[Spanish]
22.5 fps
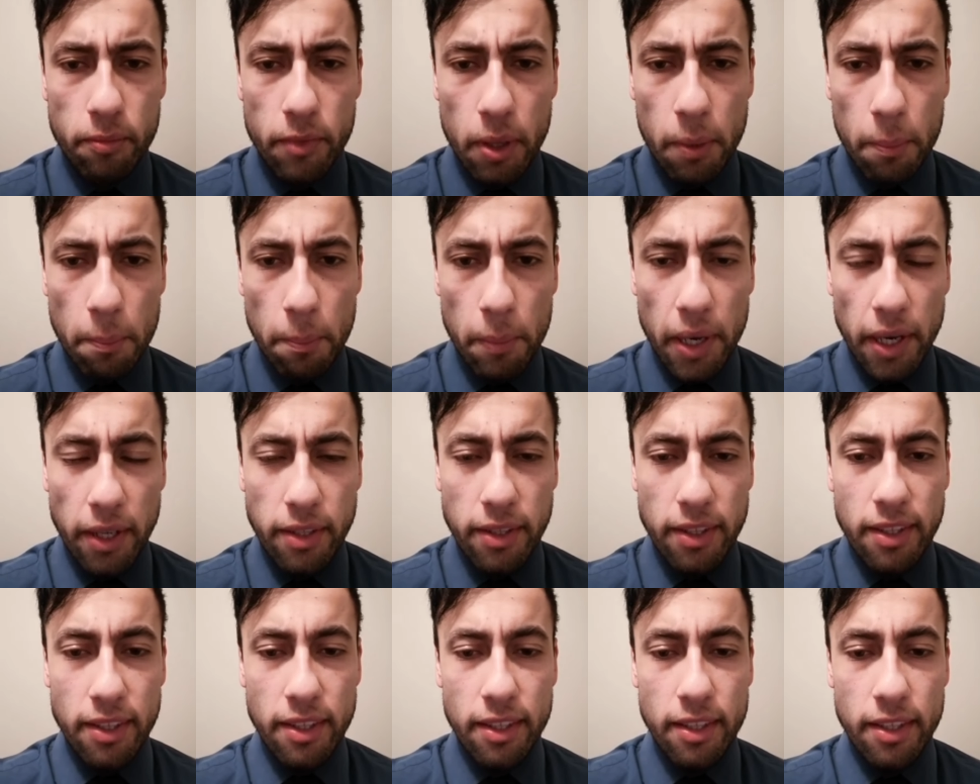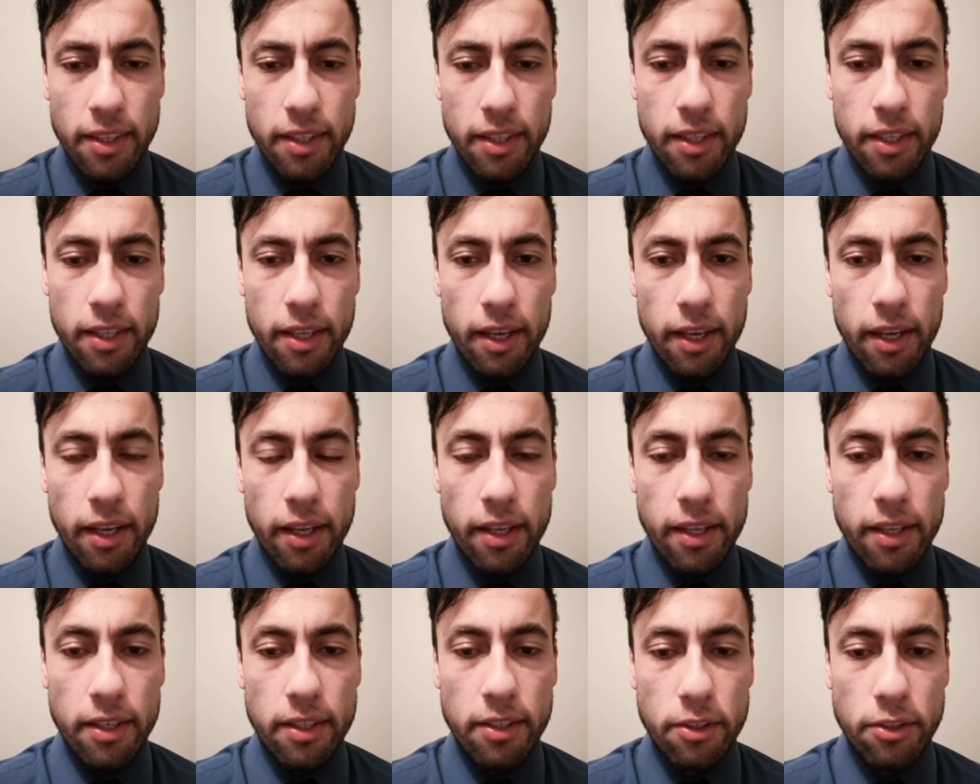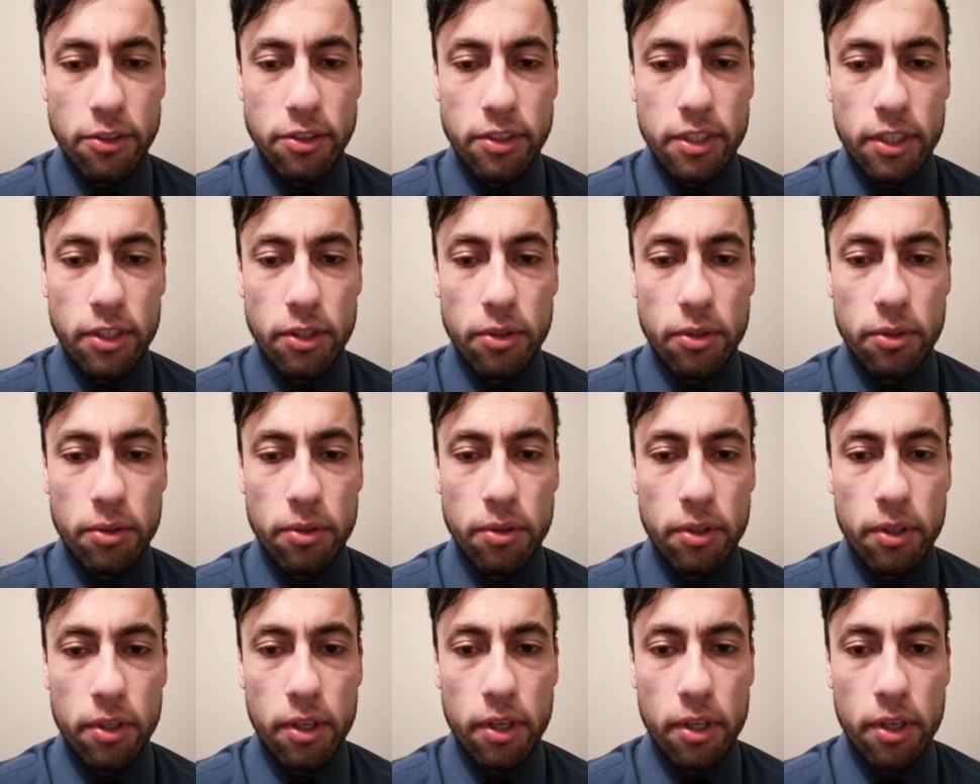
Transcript: van a ir, ¿no es cierto?,